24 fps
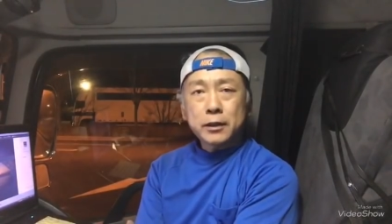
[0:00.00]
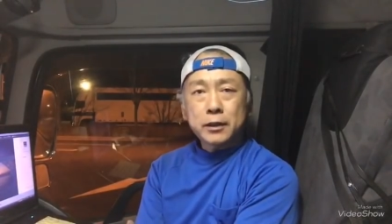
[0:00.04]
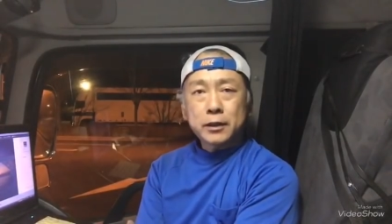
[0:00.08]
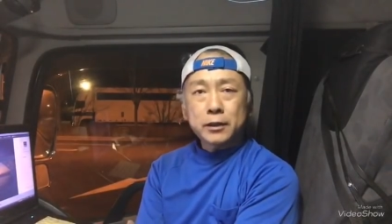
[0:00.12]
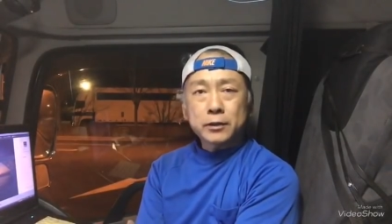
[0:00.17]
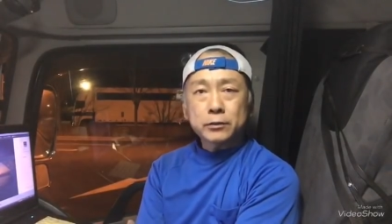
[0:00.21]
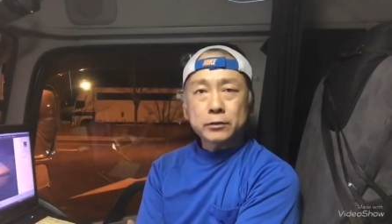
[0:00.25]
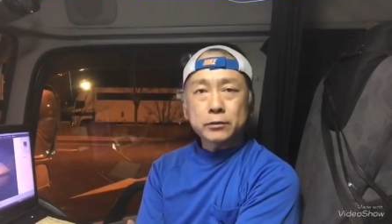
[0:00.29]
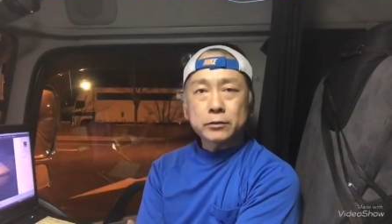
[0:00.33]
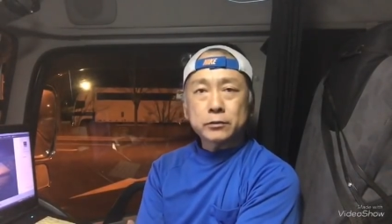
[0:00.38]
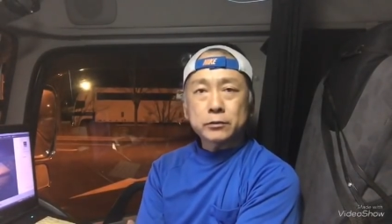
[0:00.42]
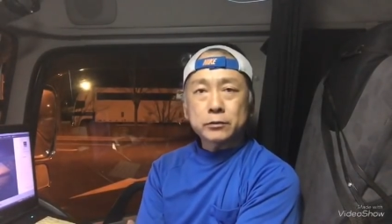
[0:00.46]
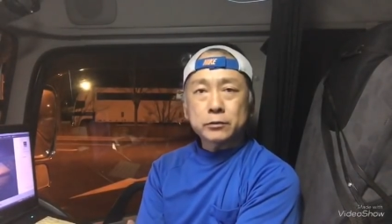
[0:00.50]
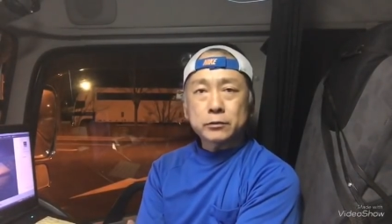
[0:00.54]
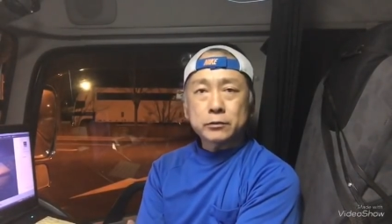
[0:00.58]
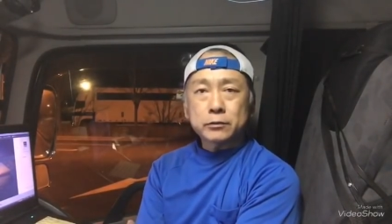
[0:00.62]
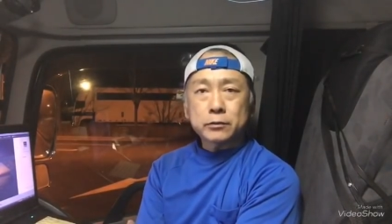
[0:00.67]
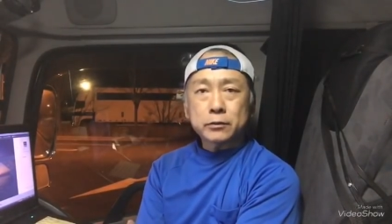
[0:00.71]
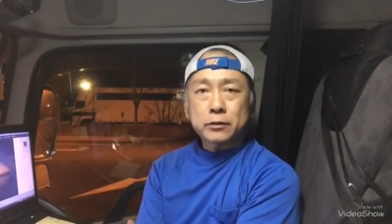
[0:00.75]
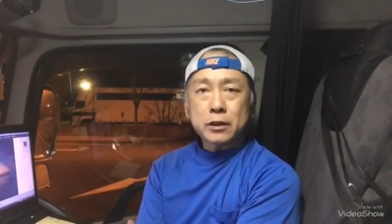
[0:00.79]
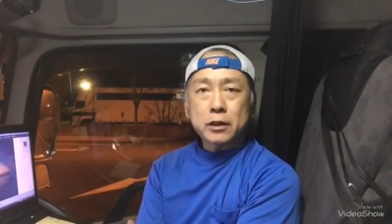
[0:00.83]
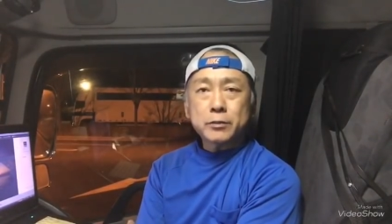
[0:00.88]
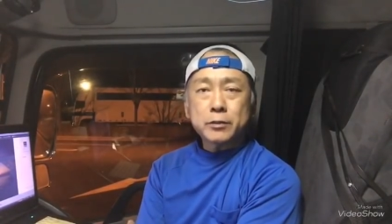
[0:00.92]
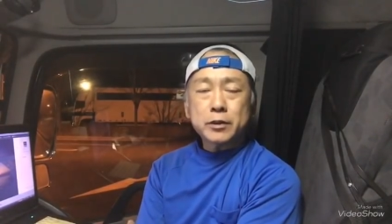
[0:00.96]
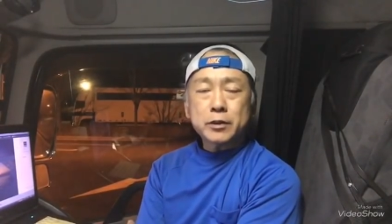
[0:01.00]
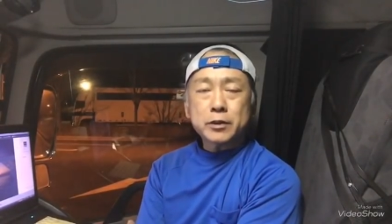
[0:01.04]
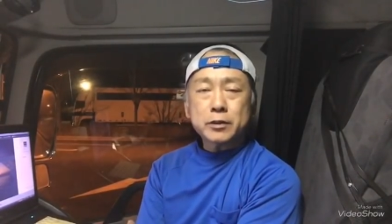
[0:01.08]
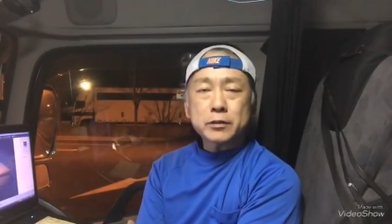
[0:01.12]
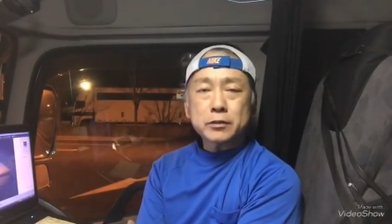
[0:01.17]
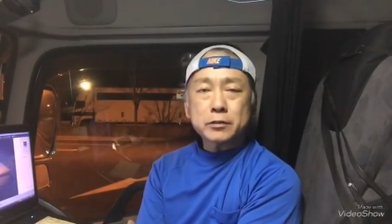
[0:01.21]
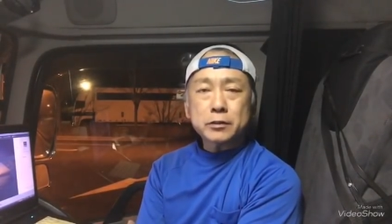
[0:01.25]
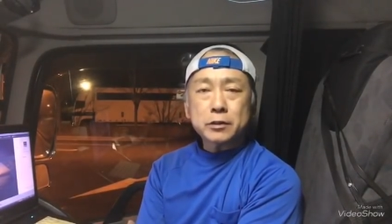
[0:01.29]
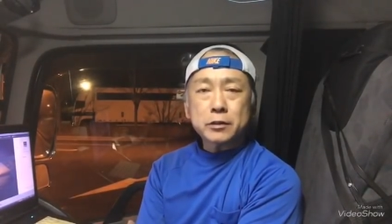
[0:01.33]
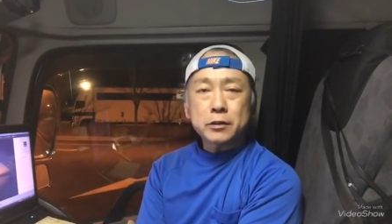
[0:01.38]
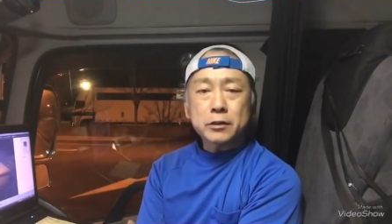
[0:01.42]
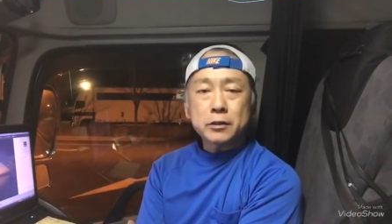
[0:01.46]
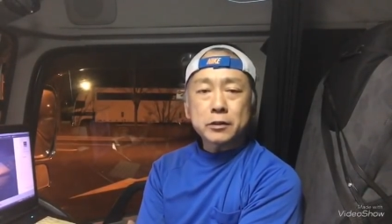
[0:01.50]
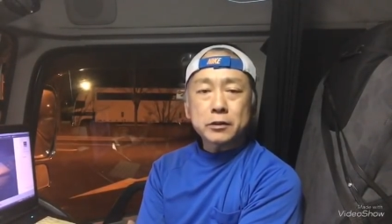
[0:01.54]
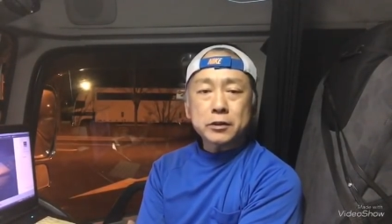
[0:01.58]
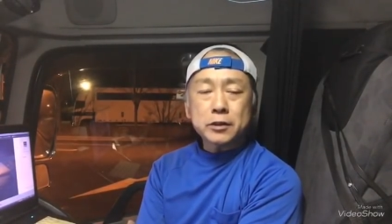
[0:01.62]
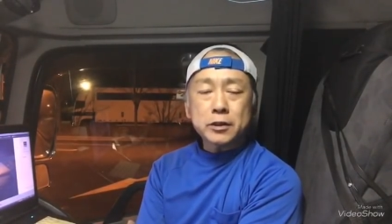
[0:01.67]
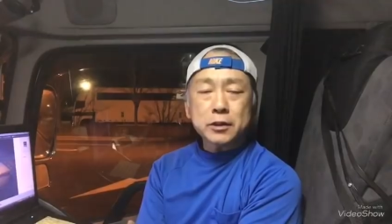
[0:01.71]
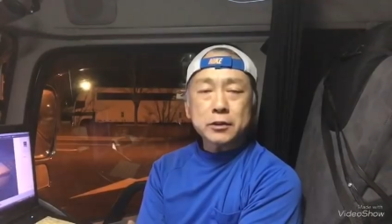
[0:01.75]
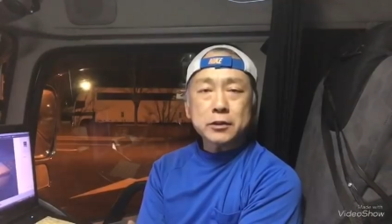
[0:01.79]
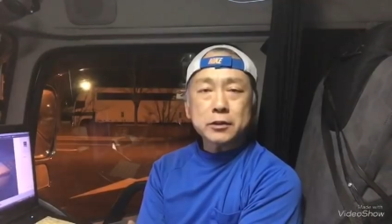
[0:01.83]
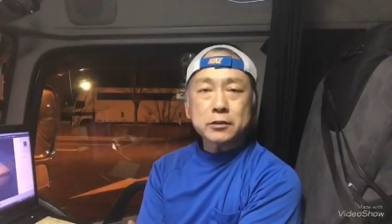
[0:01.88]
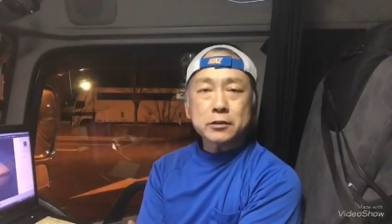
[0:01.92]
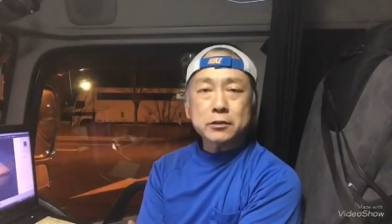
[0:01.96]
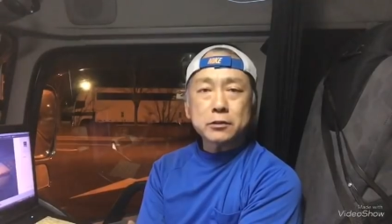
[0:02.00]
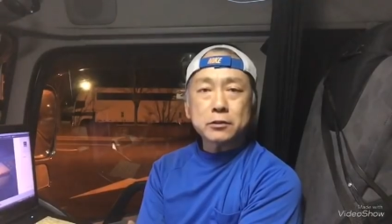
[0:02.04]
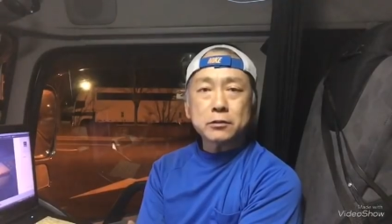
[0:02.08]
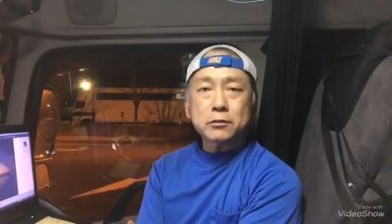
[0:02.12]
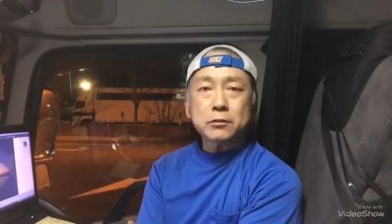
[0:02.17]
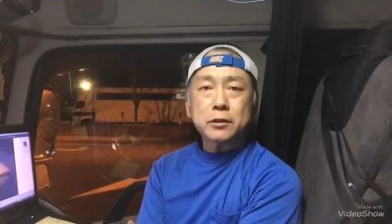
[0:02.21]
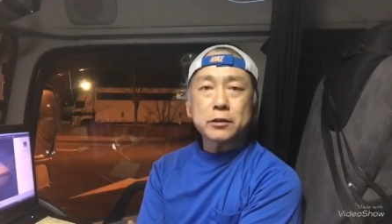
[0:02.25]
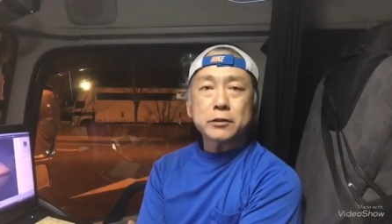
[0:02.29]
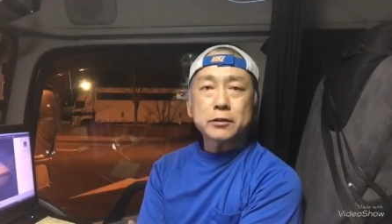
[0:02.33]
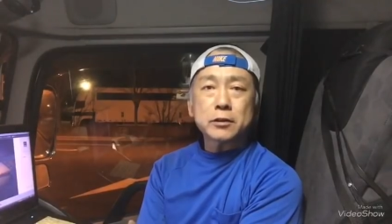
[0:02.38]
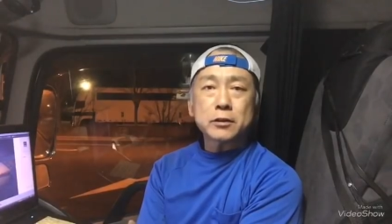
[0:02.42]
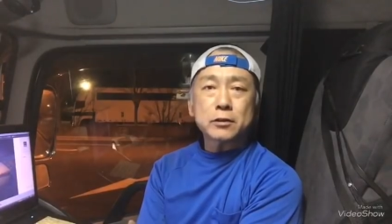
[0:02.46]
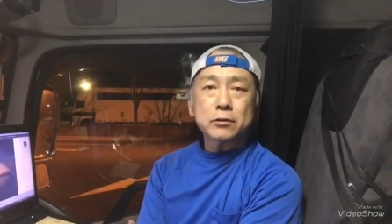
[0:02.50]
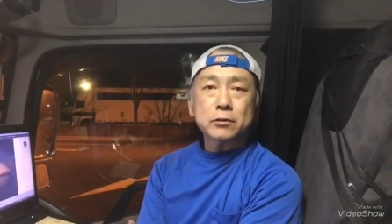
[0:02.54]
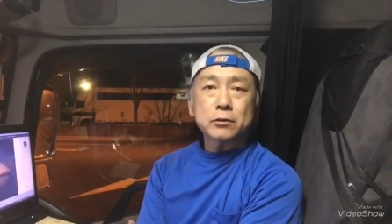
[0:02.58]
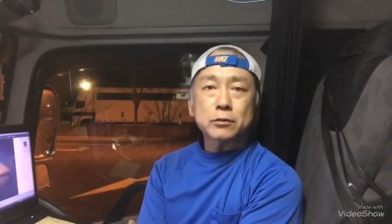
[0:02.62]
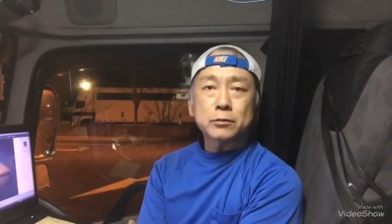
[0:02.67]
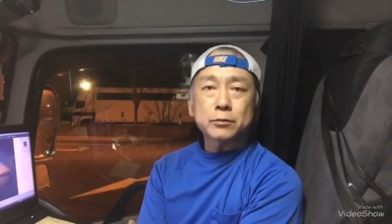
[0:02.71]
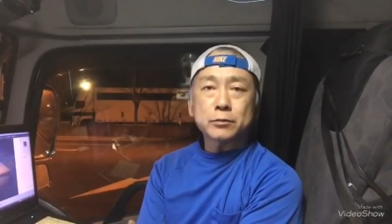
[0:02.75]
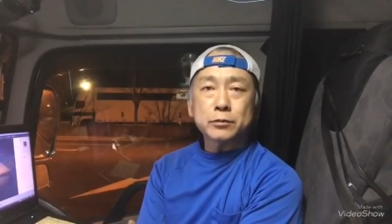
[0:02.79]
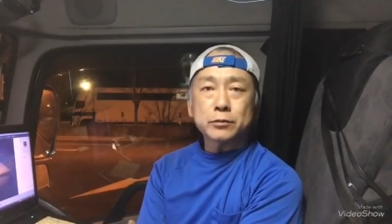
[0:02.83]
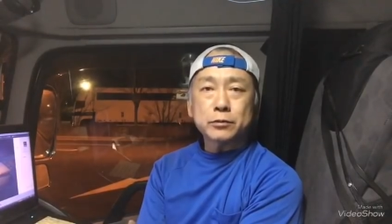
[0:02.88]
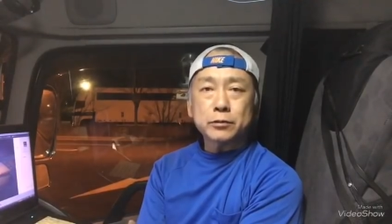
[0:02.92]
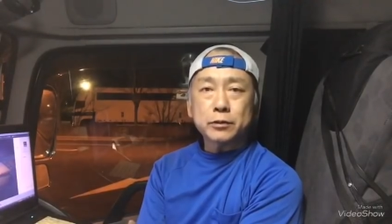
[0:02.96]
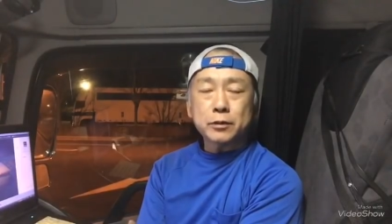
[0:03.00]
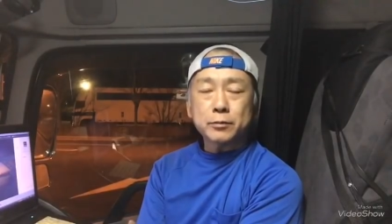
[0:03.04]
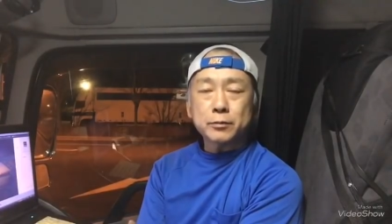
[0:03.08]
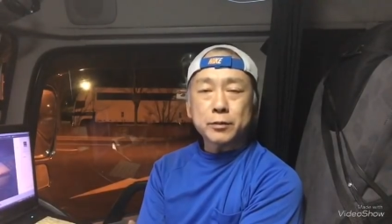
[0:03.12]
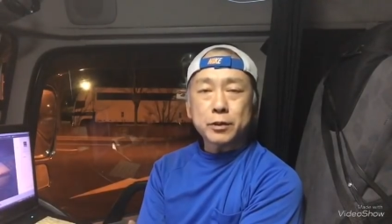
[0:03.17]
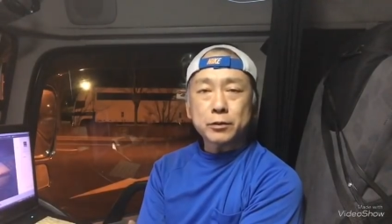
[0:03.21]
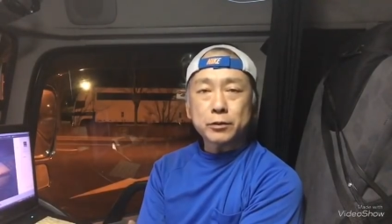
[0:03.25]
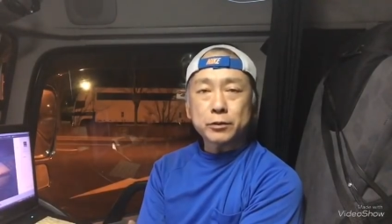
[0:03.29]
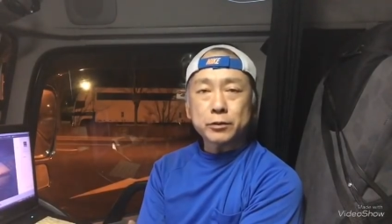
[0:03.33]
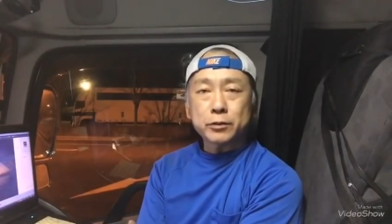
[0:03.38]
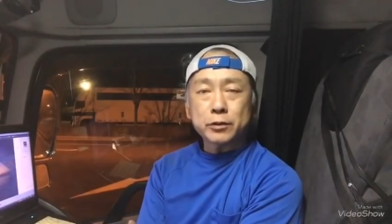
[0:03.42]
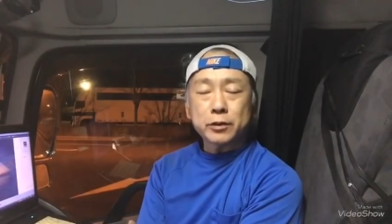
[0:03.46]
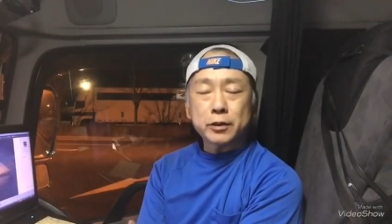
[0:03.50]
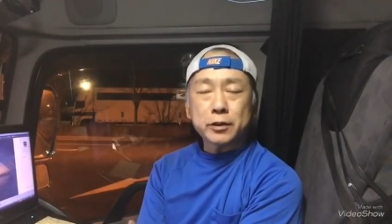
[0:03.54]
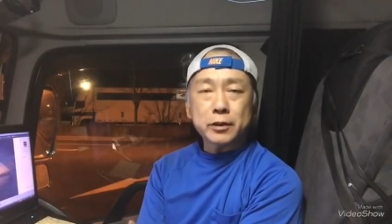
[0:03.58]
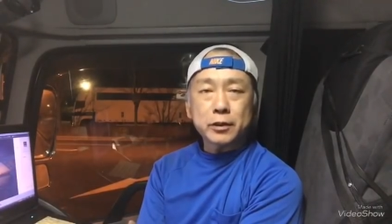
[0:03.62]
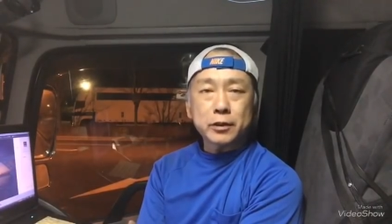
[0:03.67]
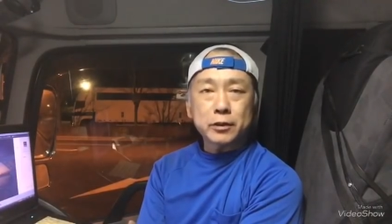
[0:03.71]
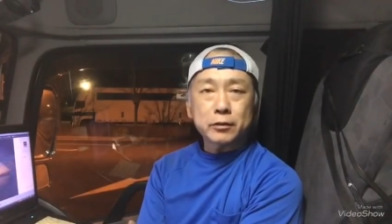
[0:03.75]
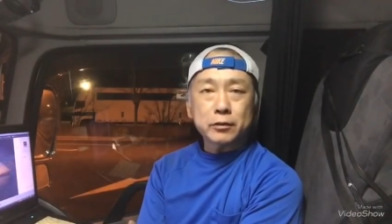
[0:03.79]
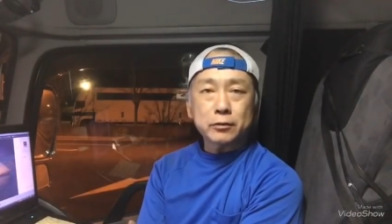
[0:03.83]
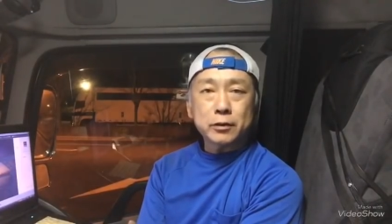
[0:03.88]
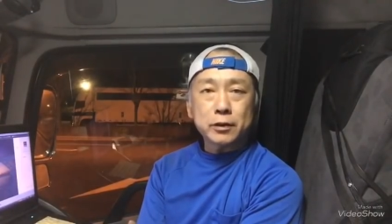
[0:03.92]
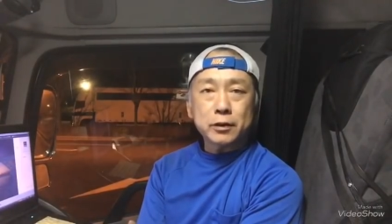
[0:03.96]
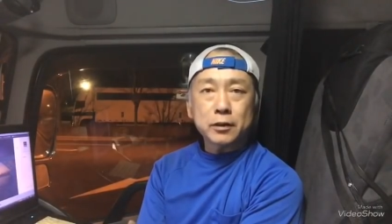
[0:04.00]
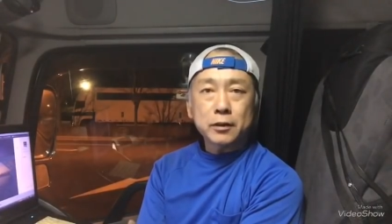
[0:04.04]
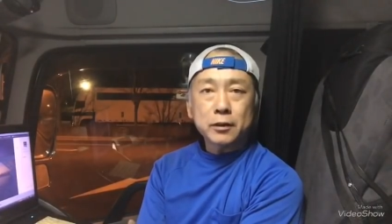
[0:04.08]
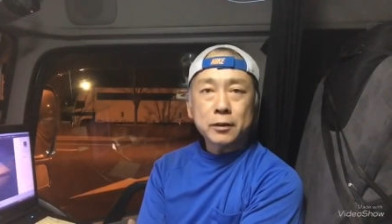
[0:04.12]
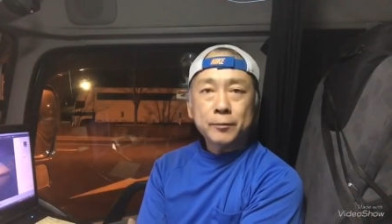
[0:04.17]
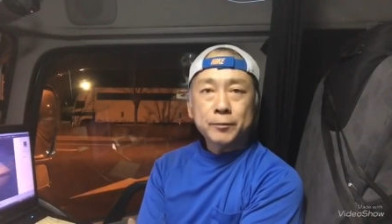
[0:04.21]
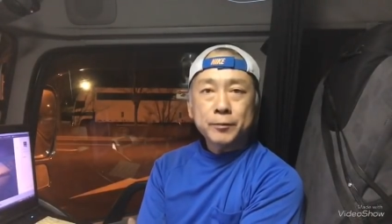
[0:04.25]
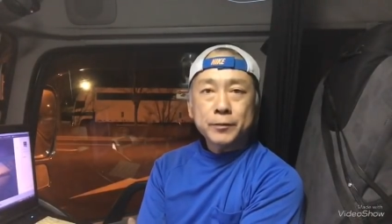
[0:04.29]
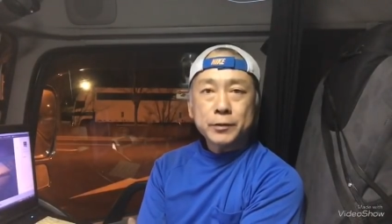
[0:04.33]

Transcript: あのカメラ好き、写真好きの方だと思うんで、まあ、このような内容で、